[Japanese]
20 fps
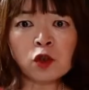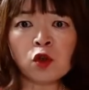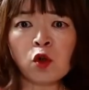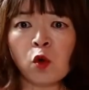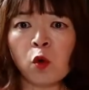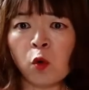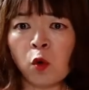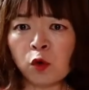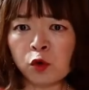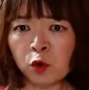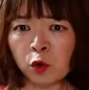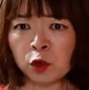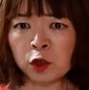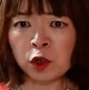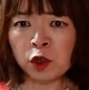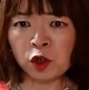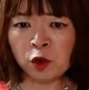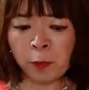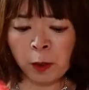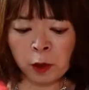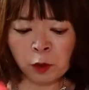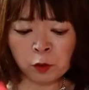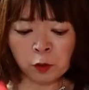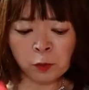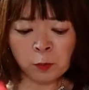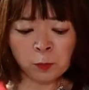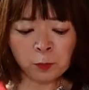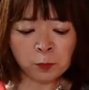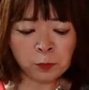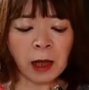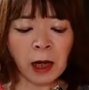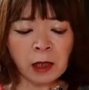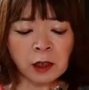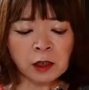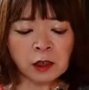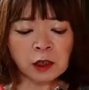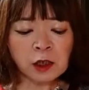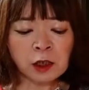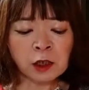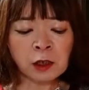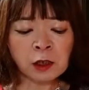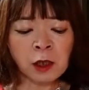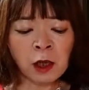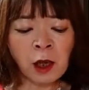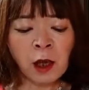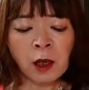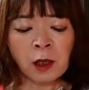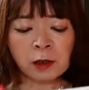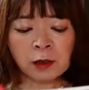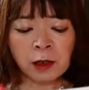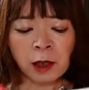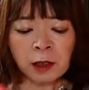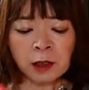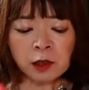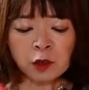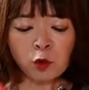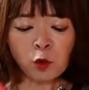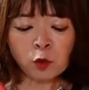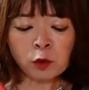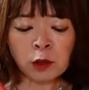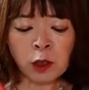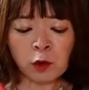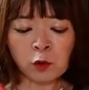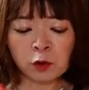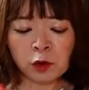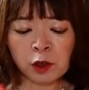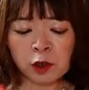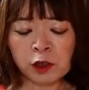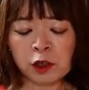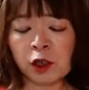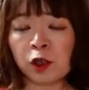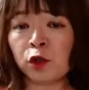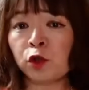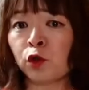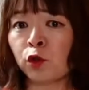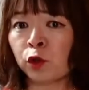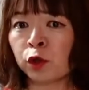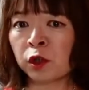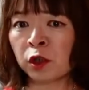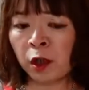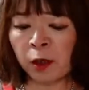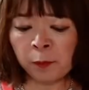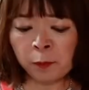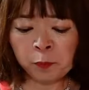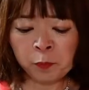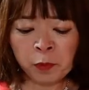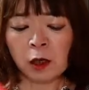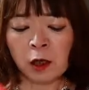争を阻止すべく単身でダイソン宅に侵入して